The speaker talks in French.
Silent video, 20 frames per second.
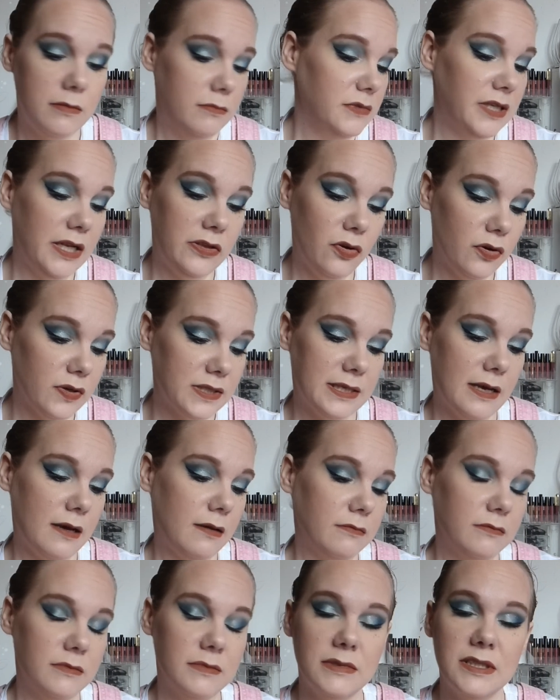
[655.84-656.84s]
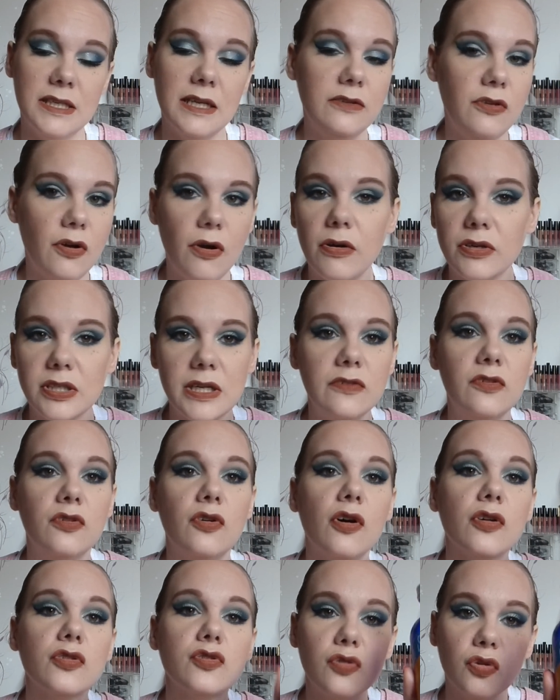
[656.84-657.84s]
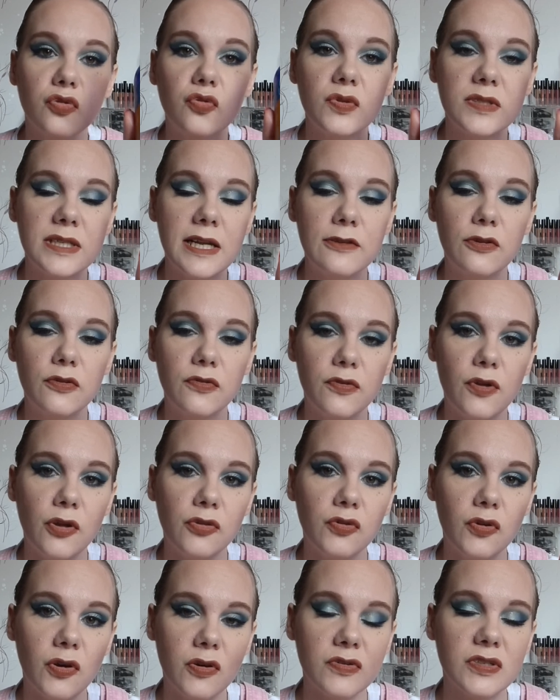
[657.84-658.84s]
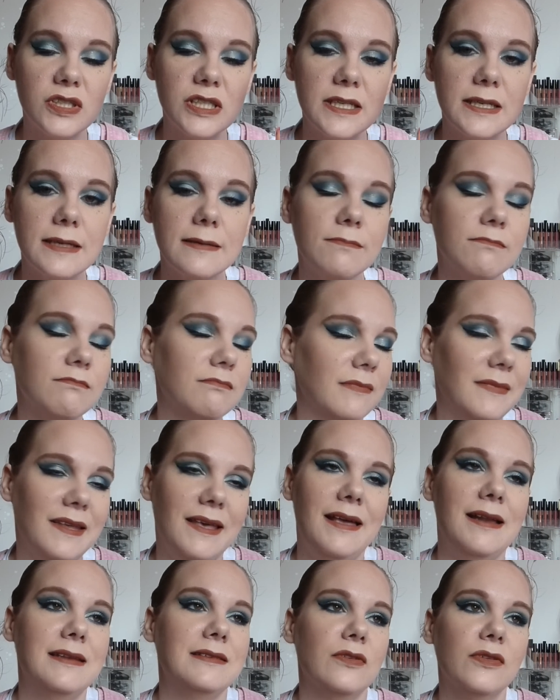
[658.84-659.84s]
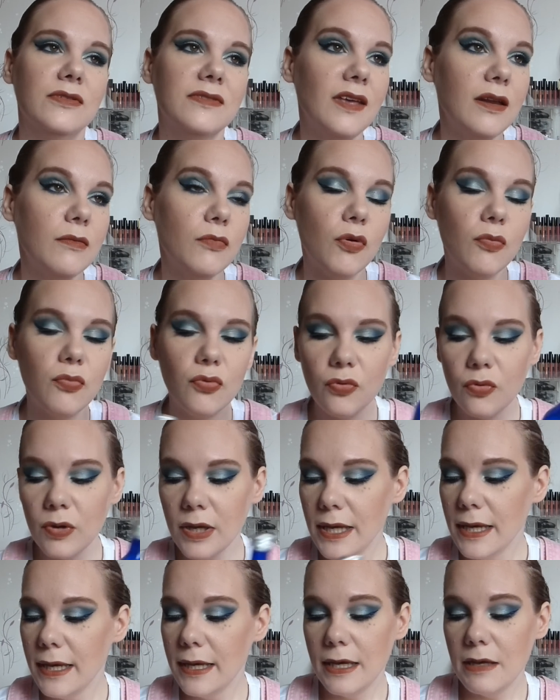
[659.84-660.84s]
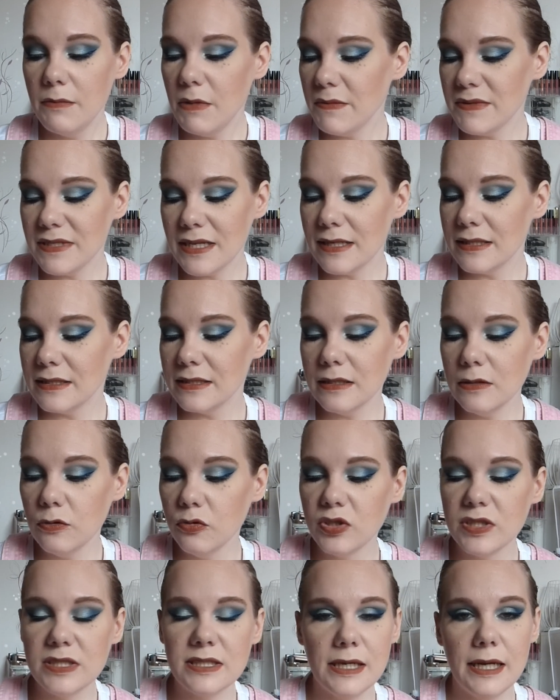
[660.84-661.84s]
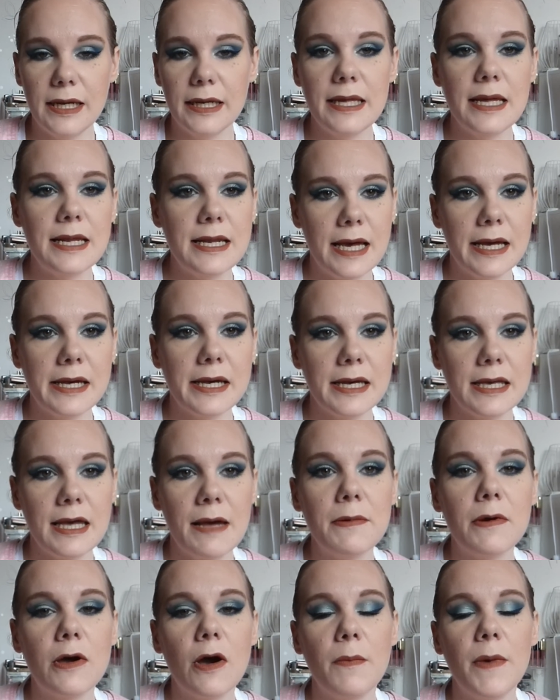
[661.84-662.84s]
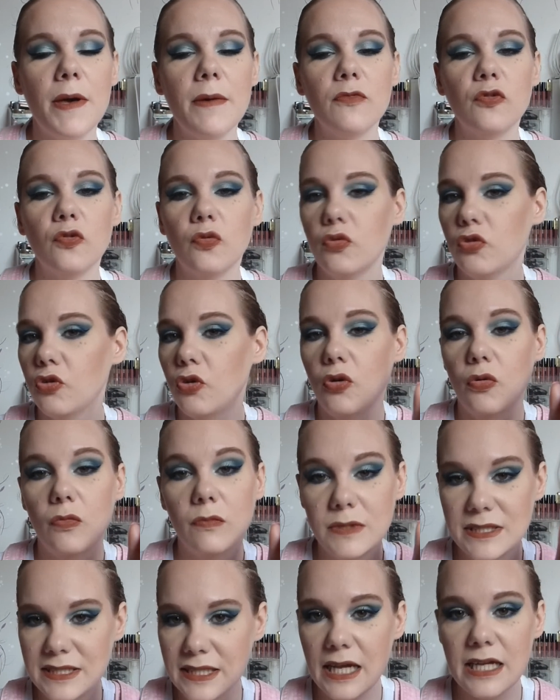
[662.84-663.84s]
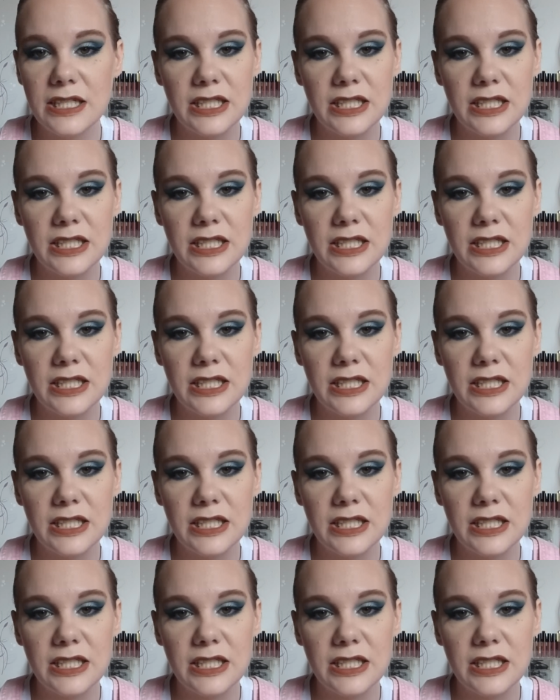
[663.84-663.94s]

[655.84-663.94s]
J'adore ça, j'adore, j'adore. Surtout celle de fleurs d'oranger, elles sont tellement bon. Et même celle-ci, de tiarée, elle est agréable quand même, donc euh, ça